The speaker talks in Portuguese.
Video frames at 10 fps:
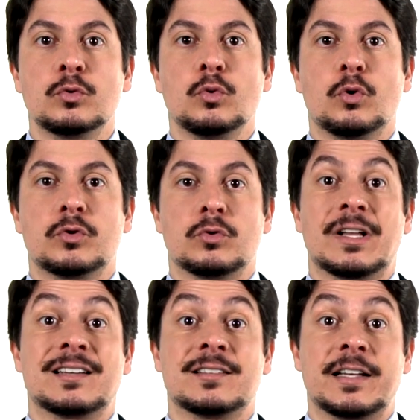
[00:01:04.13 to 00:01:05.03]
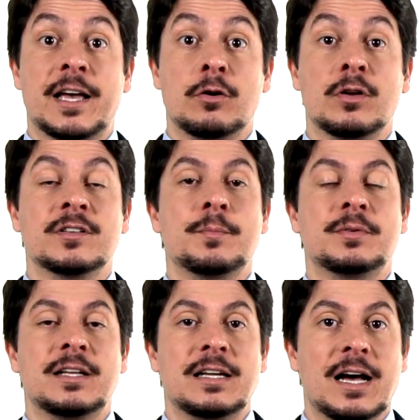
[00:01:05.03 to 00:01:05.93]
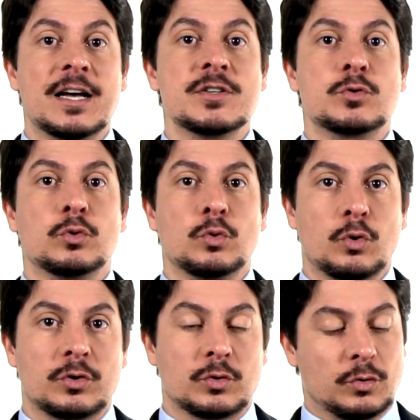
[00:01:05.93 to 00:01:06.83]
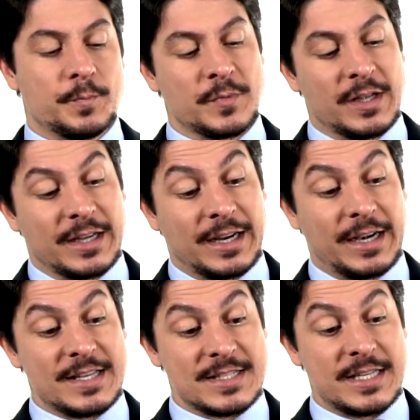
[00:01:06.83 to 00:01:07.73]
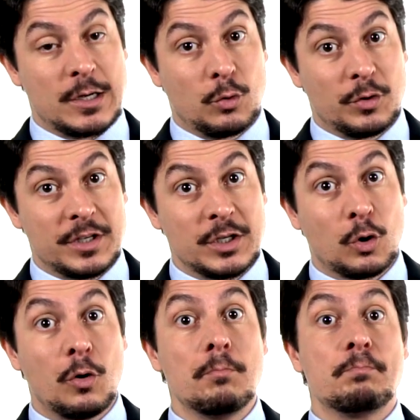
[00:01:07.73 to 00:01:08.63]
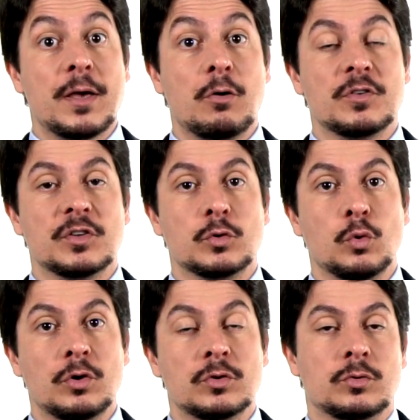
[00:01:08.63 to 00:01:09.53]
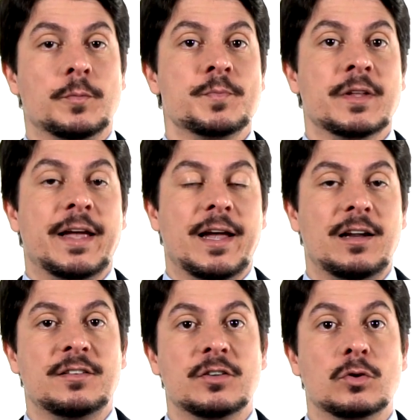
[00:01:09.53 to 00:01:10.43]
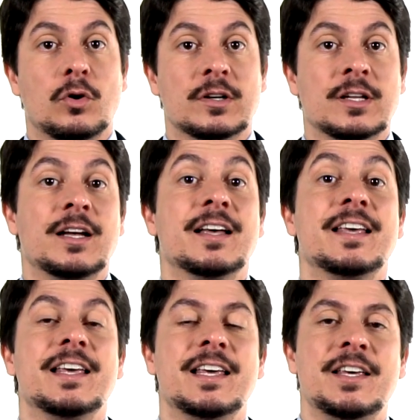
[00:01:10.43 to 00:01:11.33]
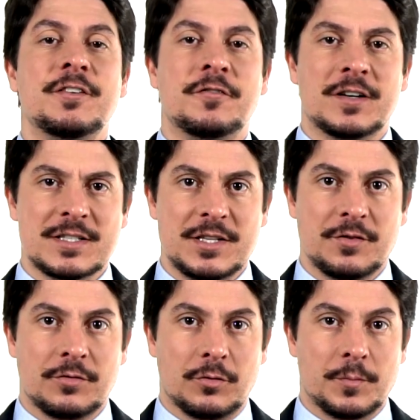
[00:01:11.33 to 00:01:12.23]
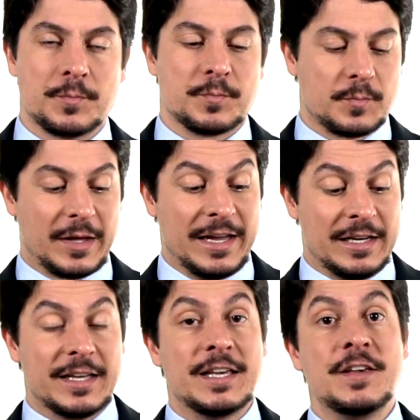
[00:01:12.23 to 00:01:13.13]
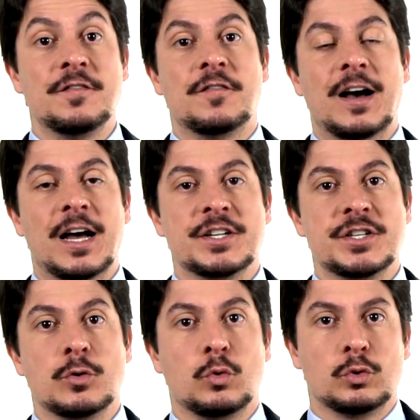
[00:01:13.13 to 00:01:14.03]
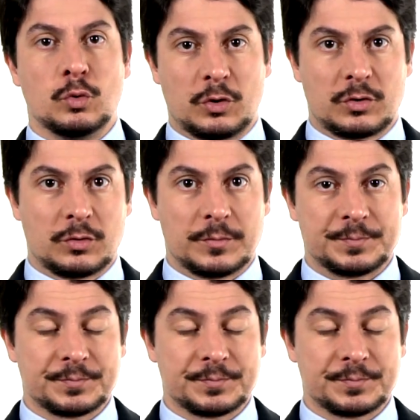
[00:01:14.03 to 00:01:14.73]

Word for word: ducto, nas células epiteliais do ducto, cresceu e rompeu esse ducto, ele se torna invasivo. Ele invade o ducto.